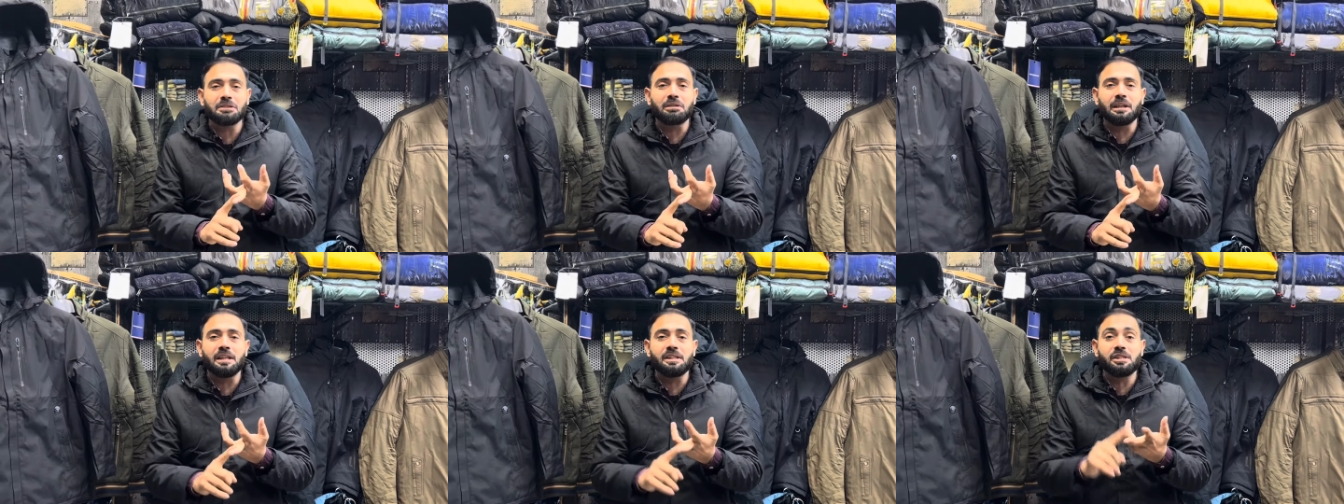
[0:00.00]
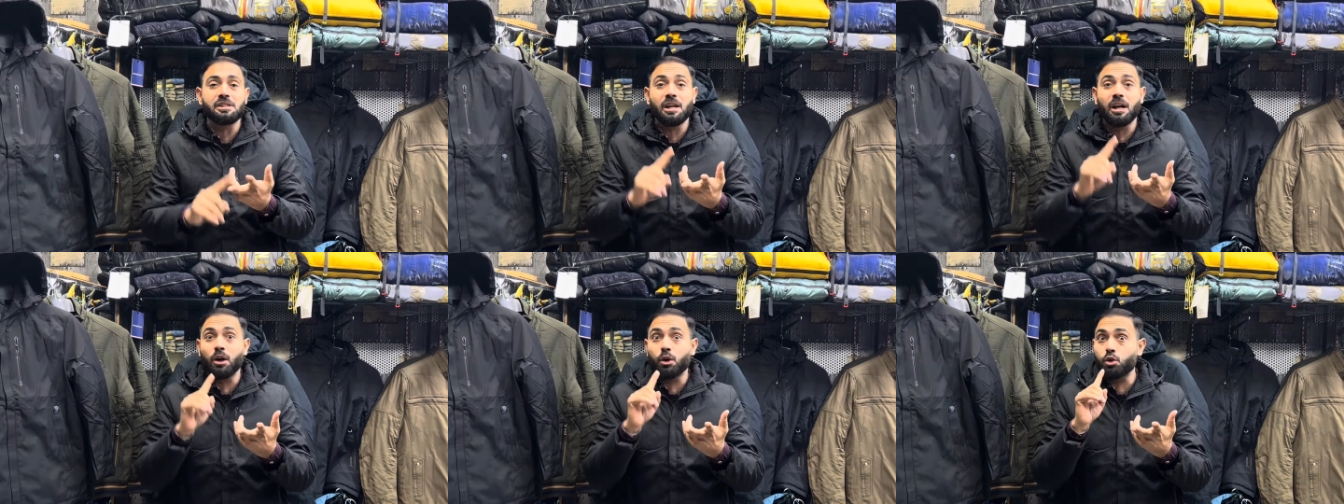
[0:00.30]
वेस्ट
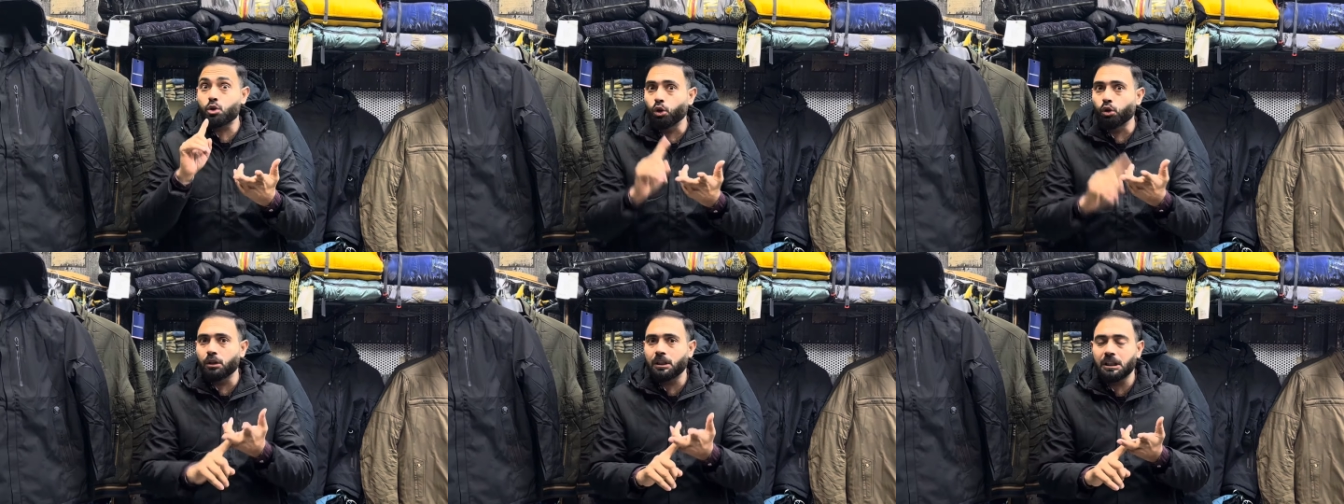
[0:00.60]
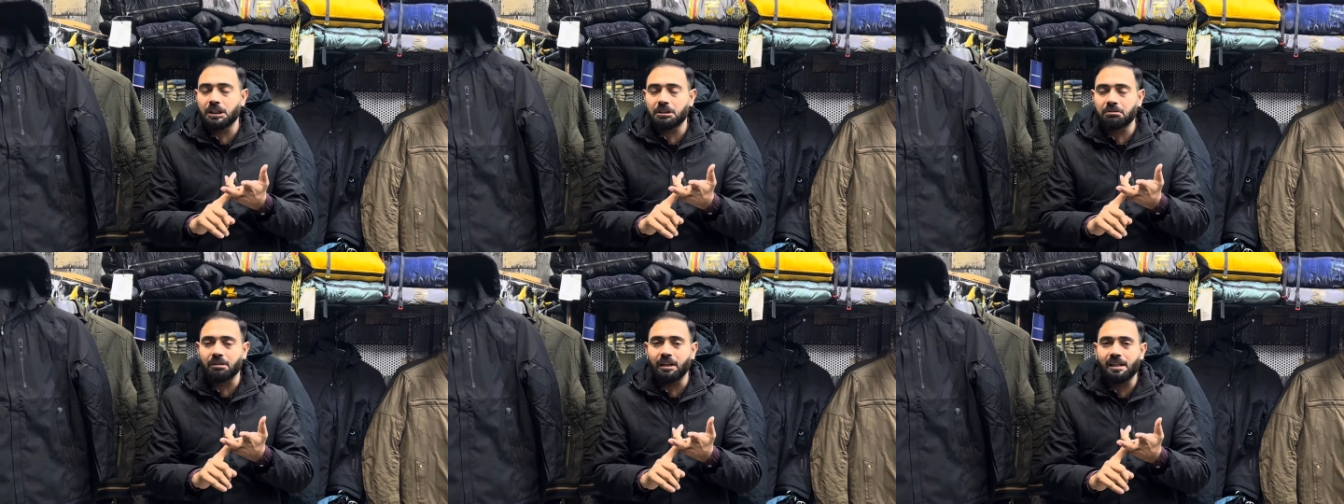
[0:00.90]
है और
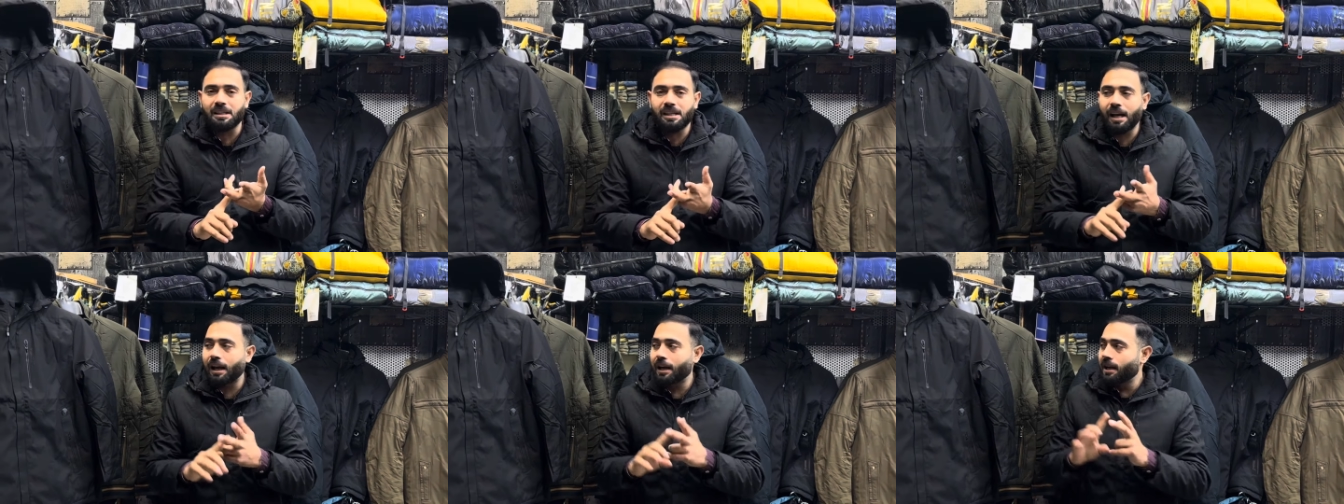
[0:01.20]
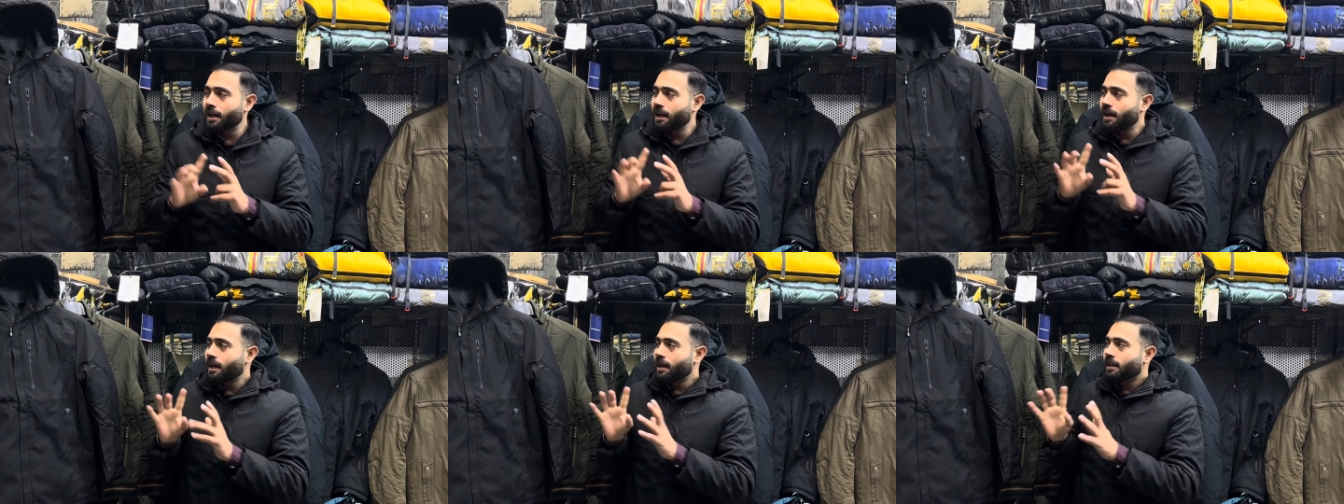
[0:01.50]
चौंतीस वेस्ट है
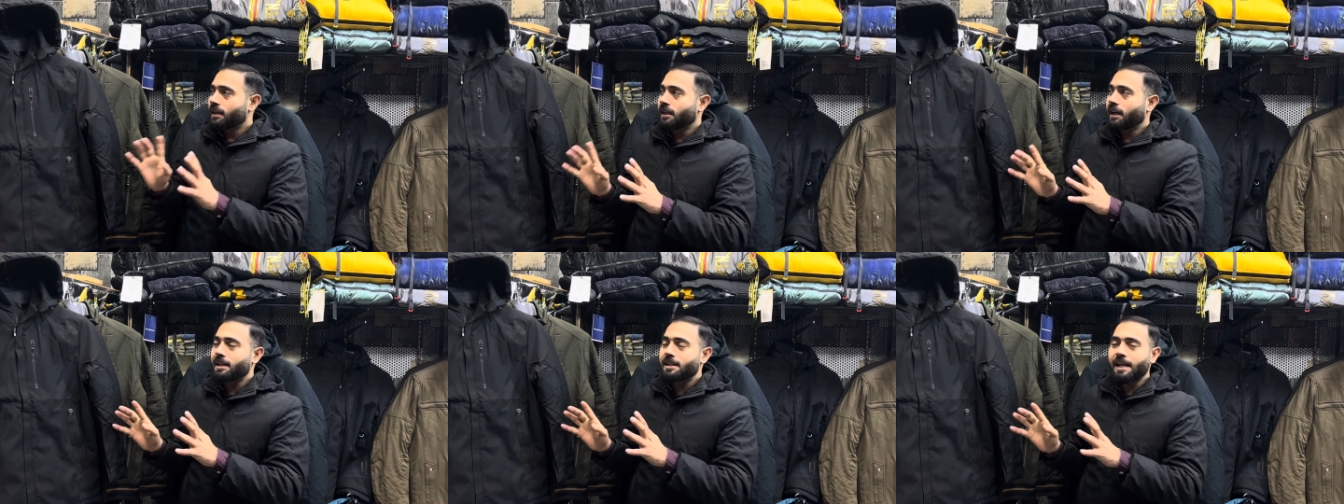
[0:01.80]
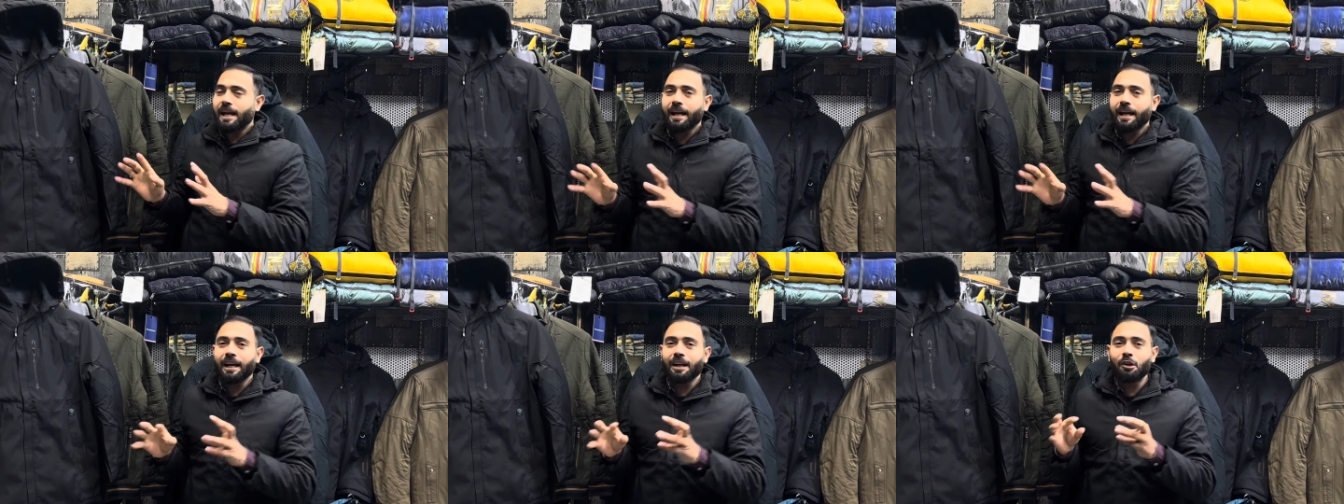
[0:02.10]
ये
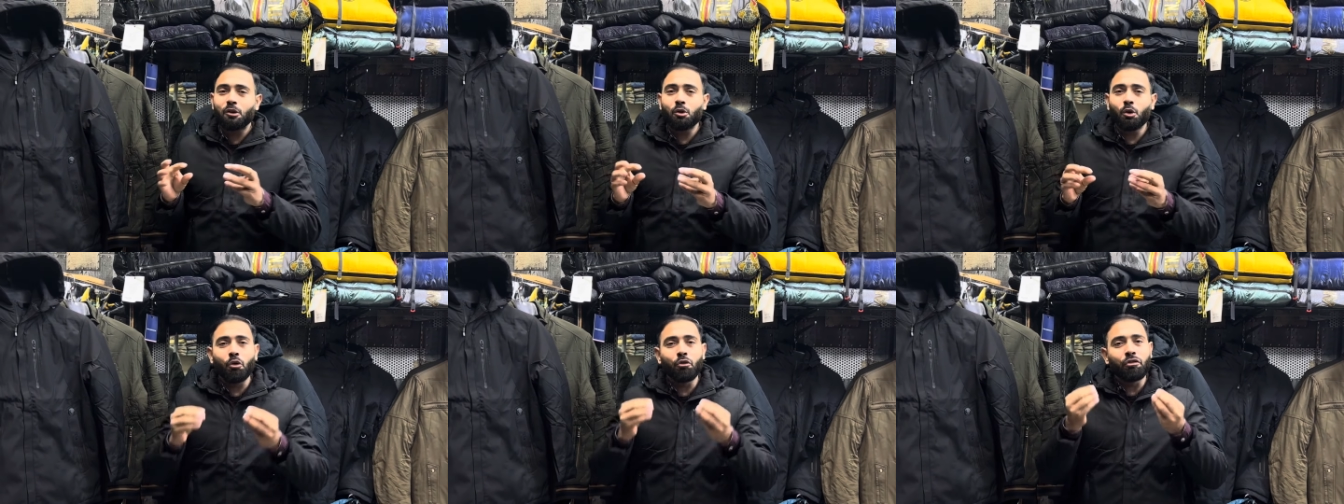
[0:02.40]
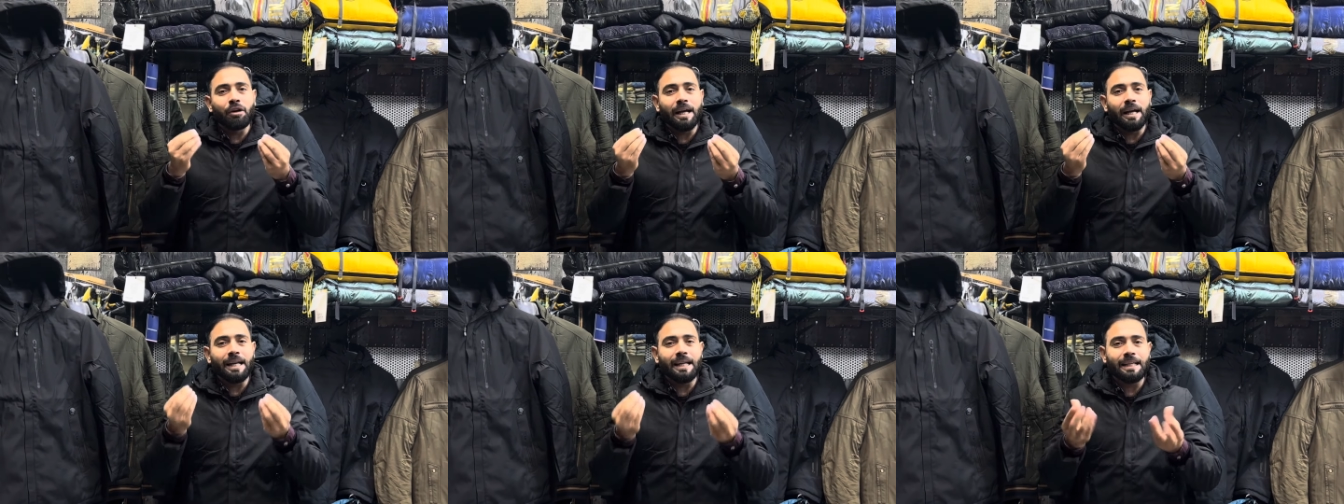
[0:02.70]
जैकेट उनको
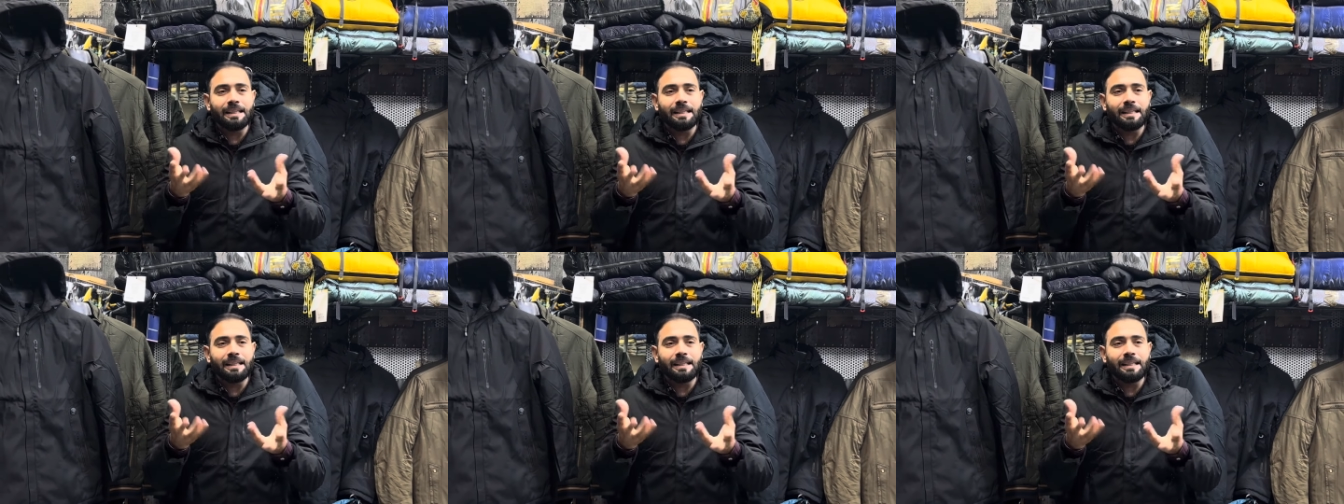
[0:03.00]
वेरी